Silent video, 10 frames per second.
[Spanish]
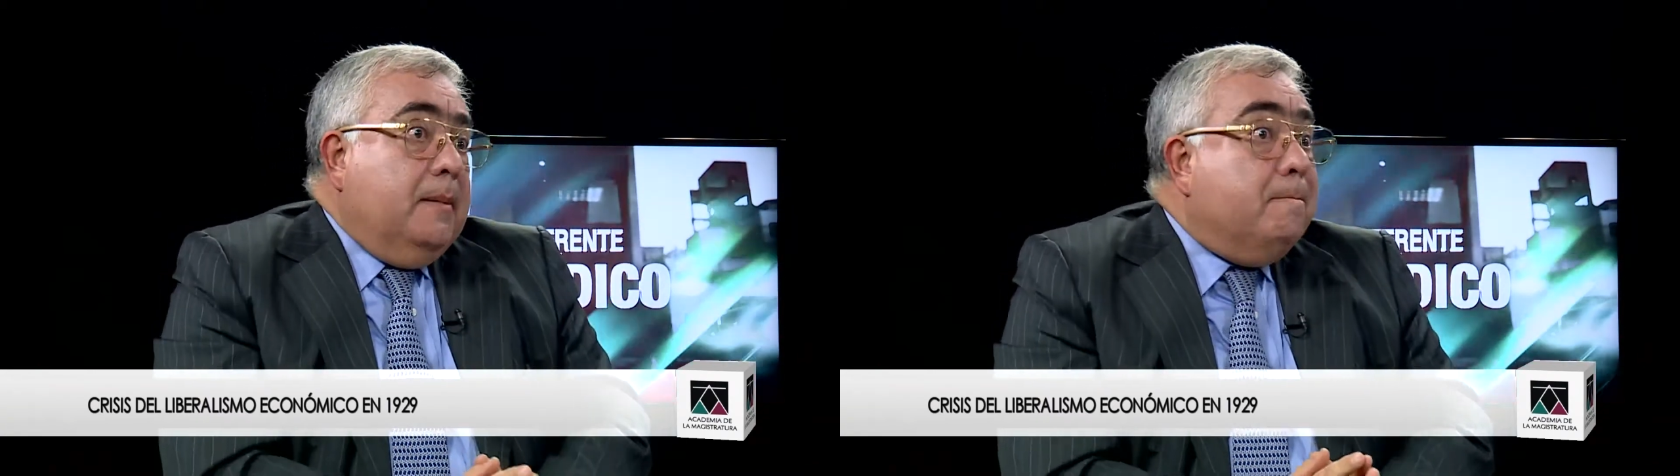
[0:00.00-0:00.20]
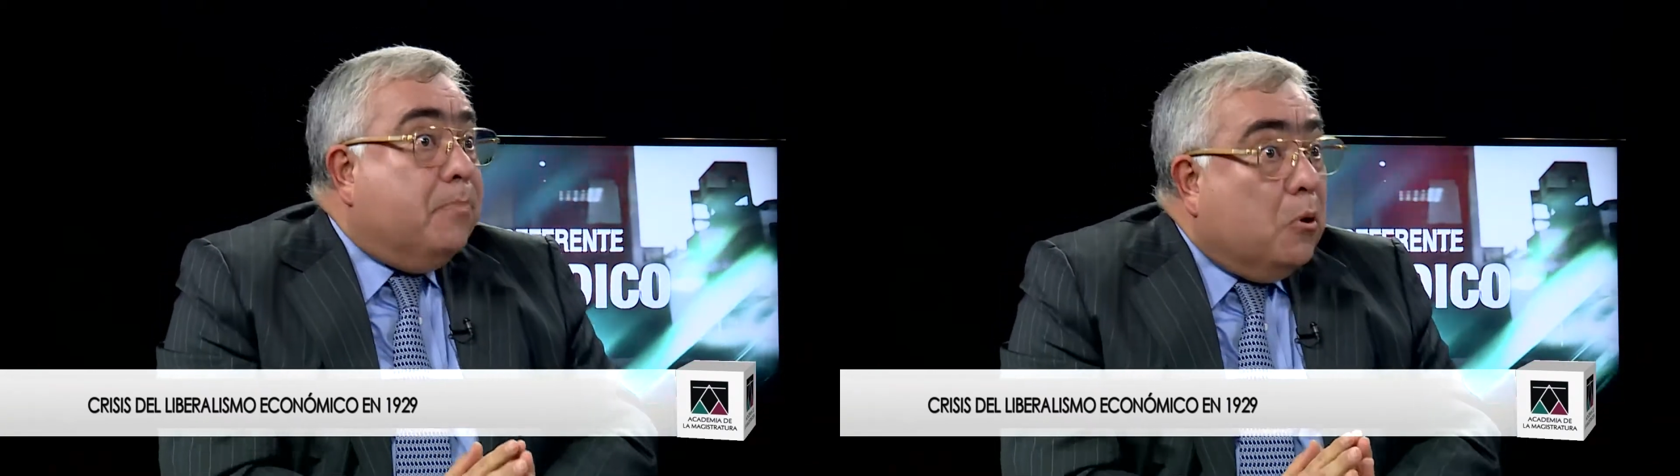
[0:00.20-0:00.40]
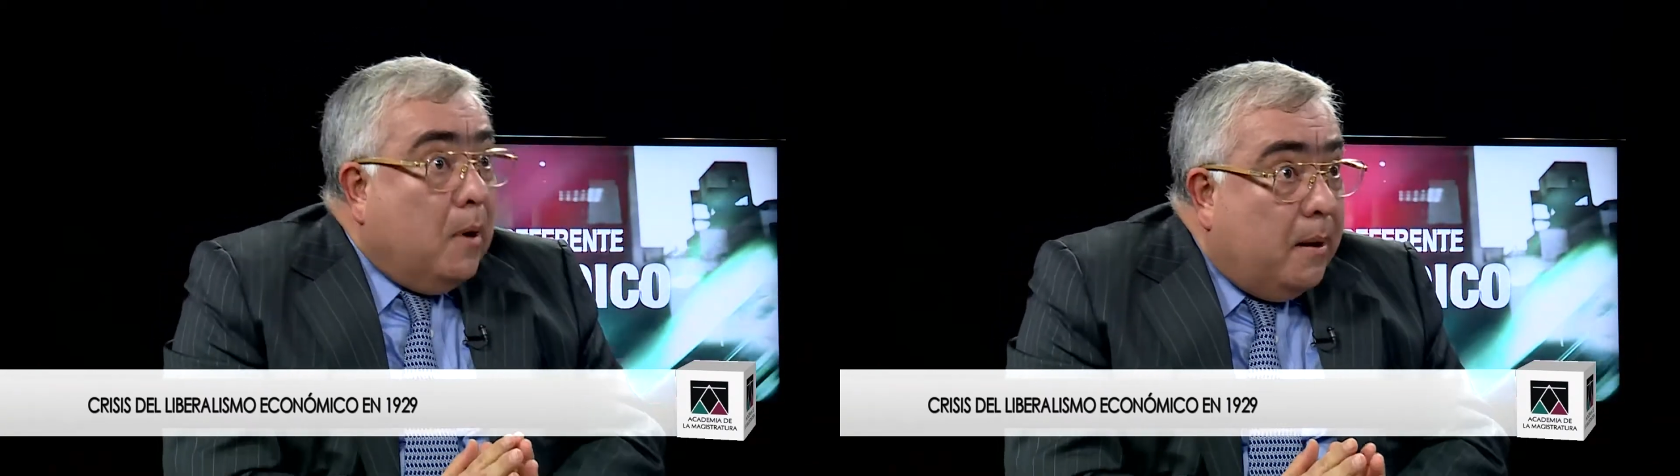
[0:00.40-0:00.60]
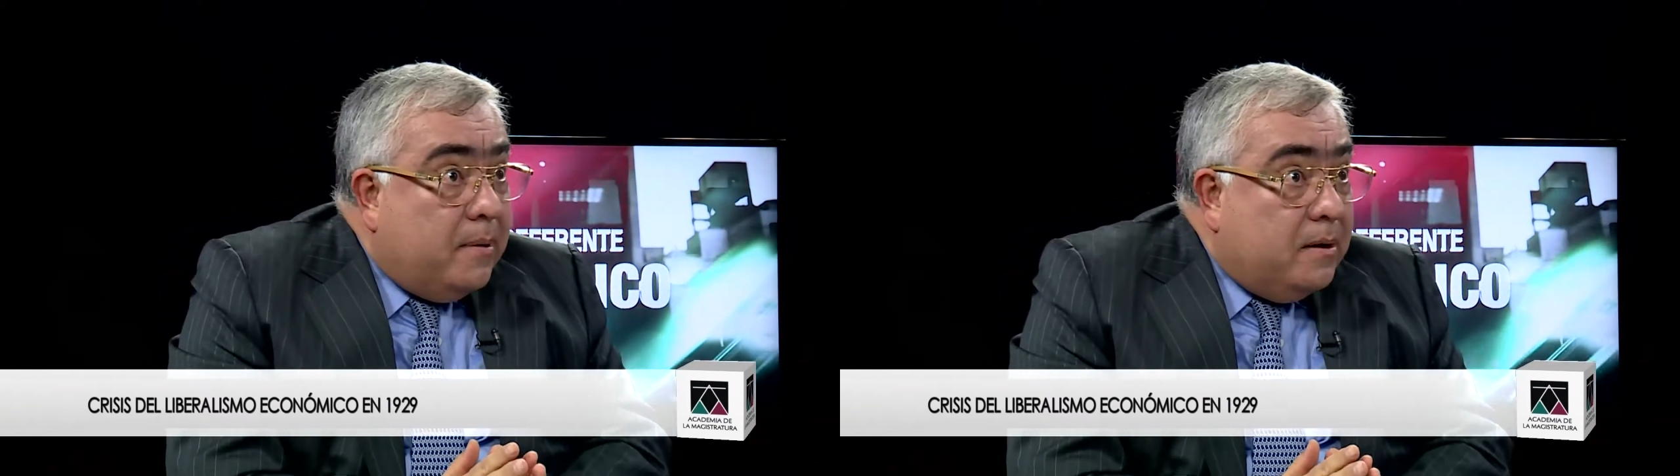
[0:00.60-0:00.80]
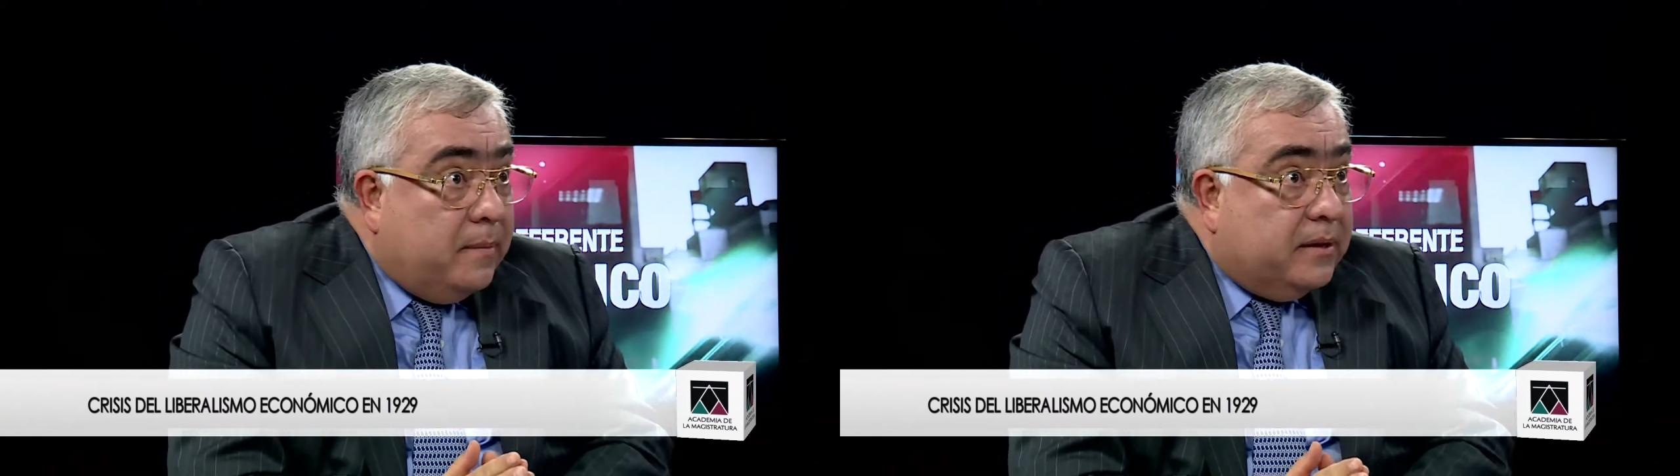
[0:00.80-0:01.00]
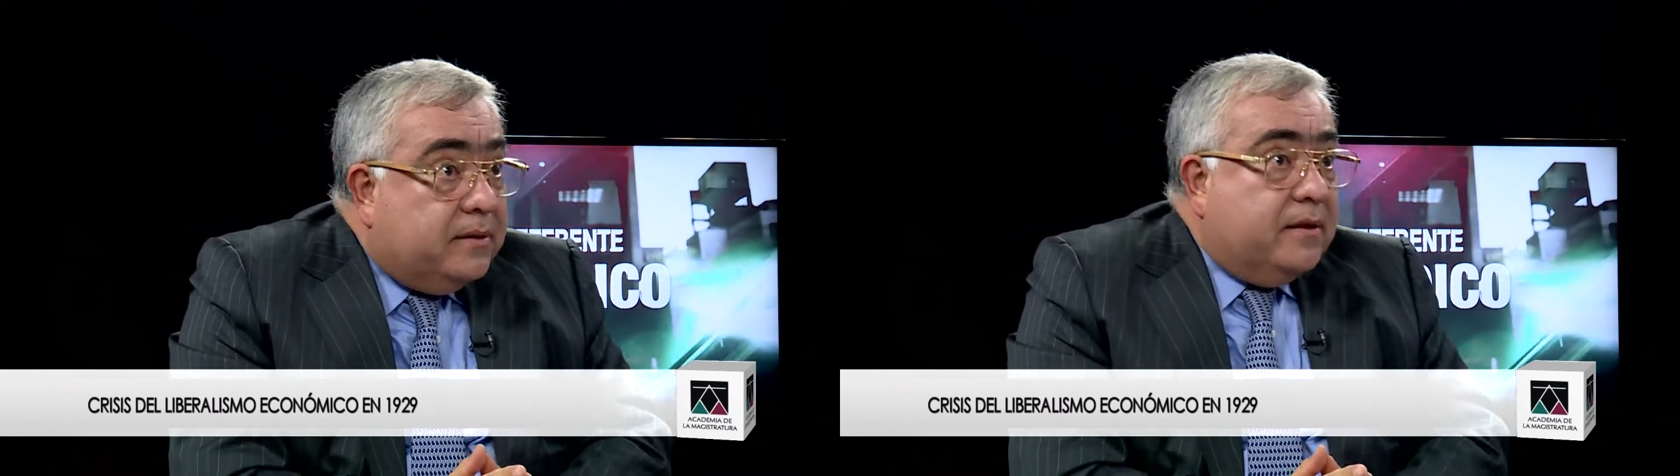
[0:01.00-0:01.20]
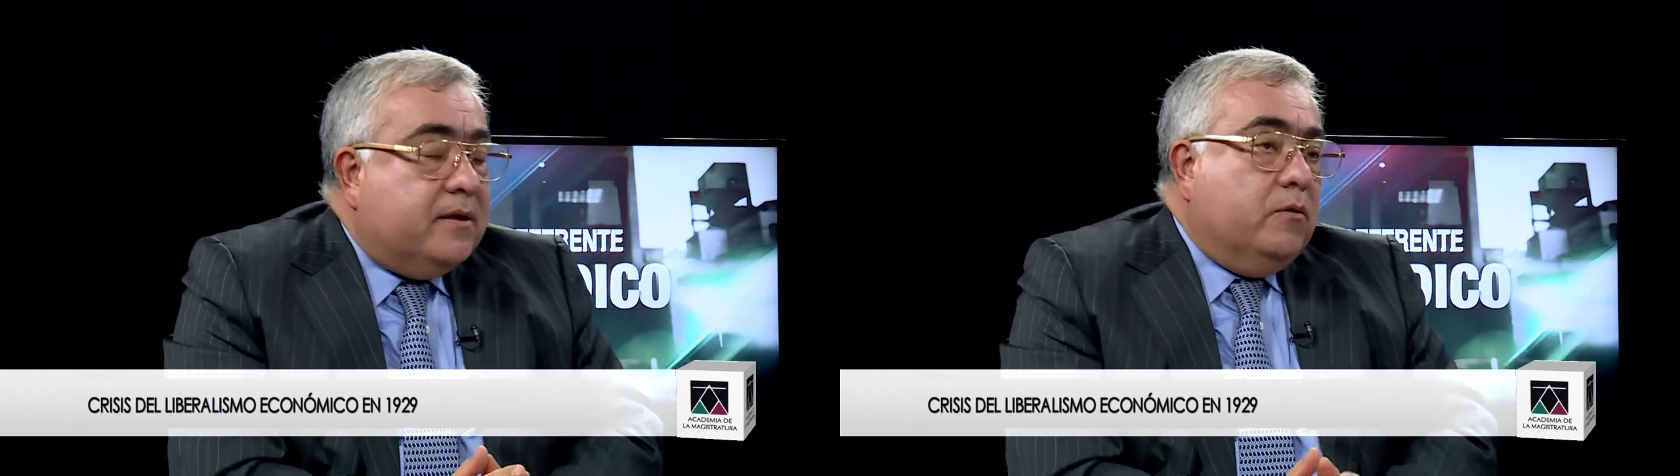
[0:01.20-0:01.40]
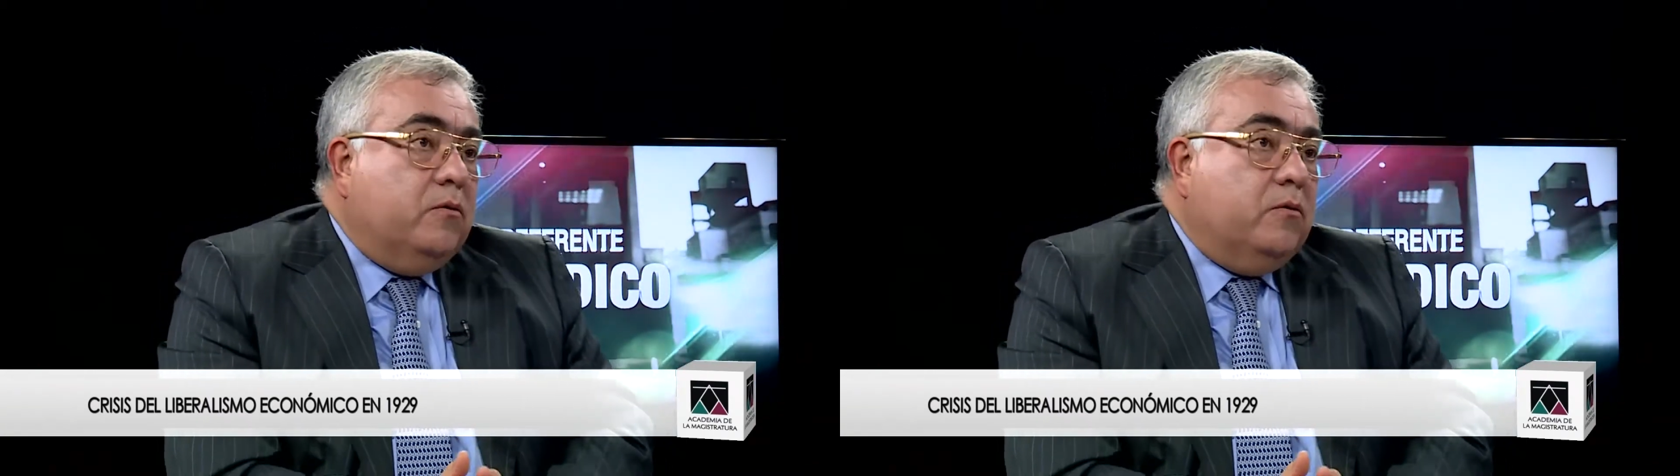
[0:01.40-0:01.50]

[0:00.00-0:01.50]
Probablemente, según